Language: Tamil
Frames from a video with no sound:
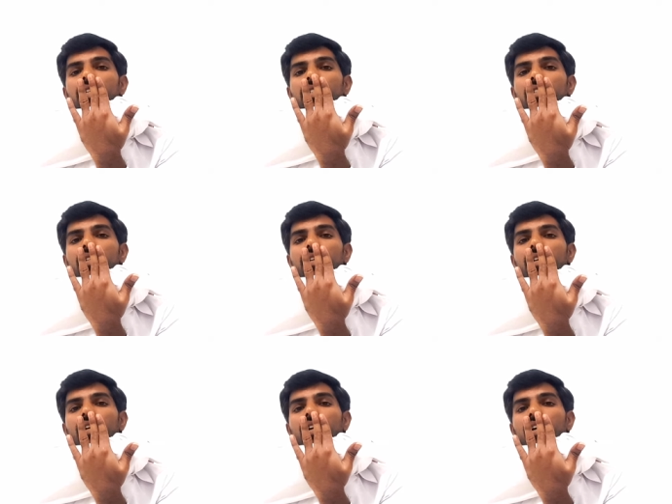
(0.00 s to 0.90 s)
ஜஸ்ட்டு
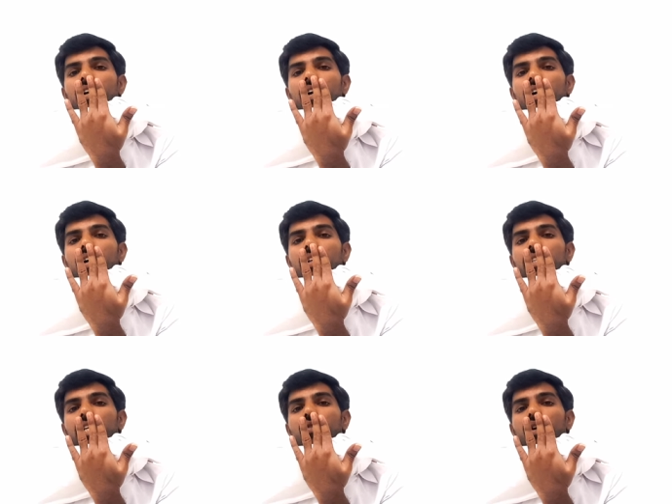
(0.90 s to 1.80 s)

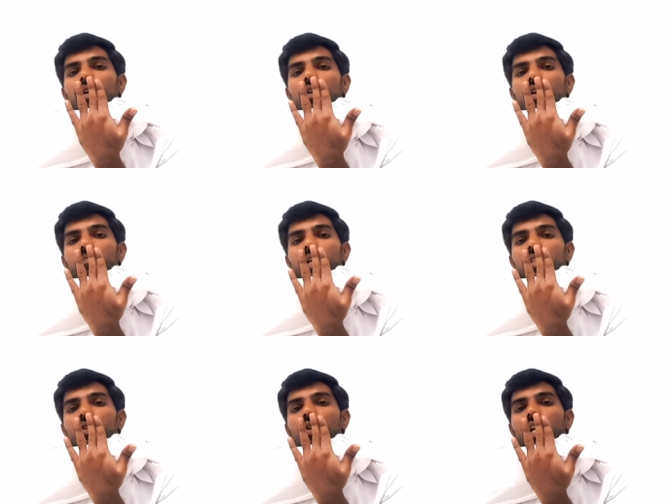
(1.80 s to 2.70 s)
அழுத்தி ஒரு
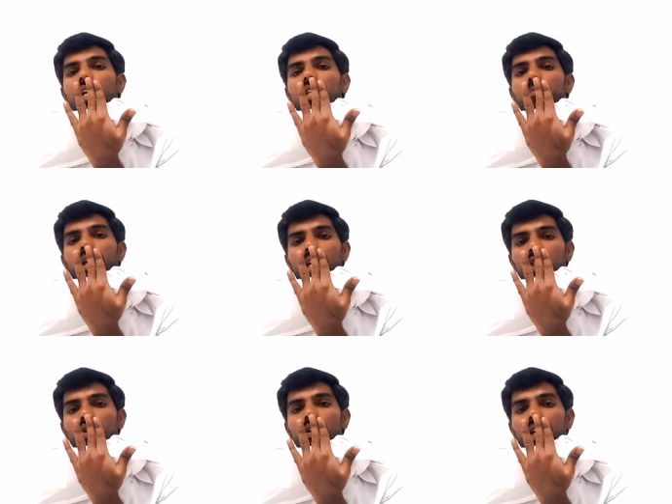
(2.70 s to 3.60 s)
பத்து நொடியிலேருந்து
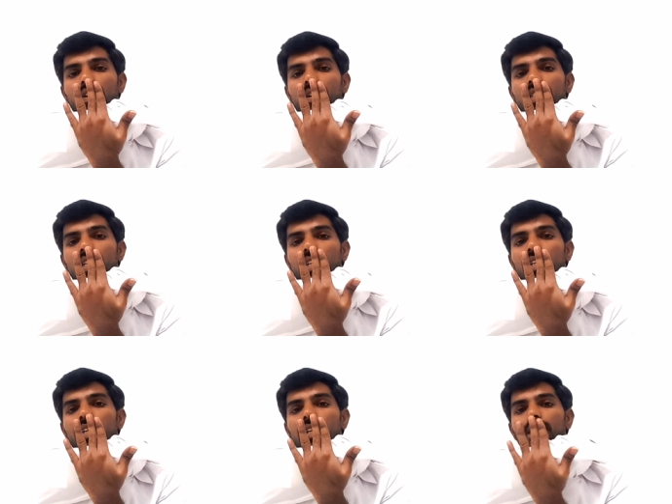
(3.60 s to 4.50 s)
பதினஞ்சு நொடி வரைக்கும்
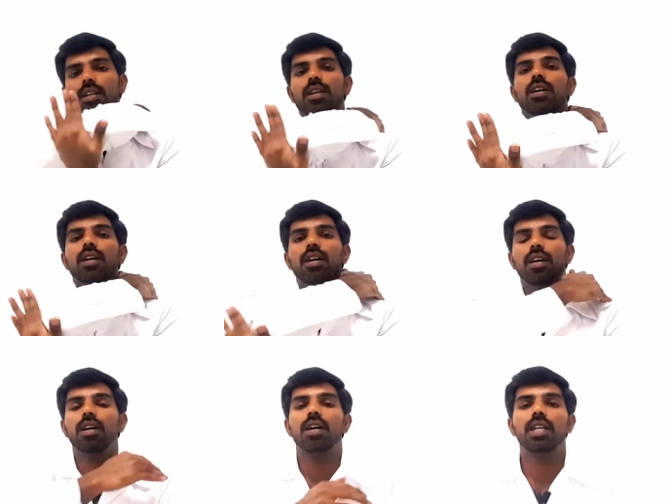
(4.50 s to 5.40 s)
வச்சுருந்துட்டு
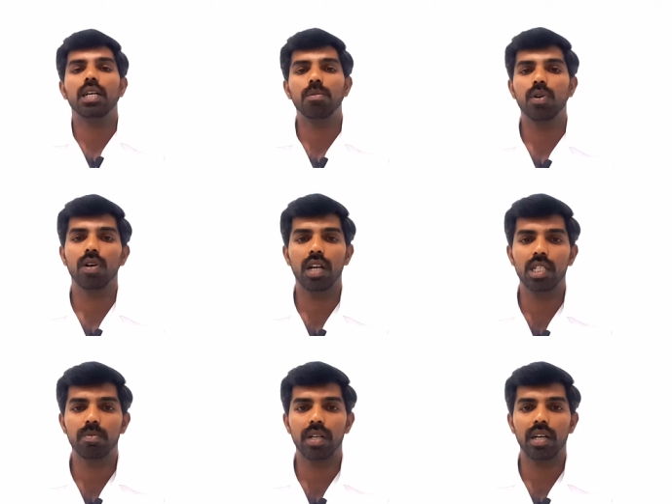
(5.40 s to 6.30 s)
அதுக்கப்புறம்
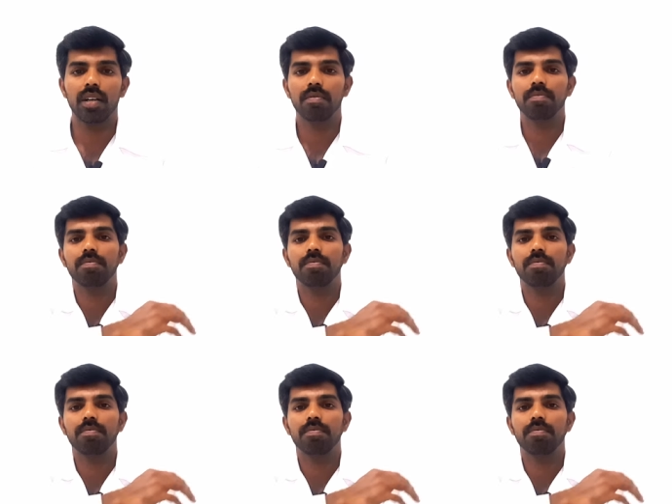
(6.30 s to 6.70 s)
ரிலீஸ் பண்ணுங்கள்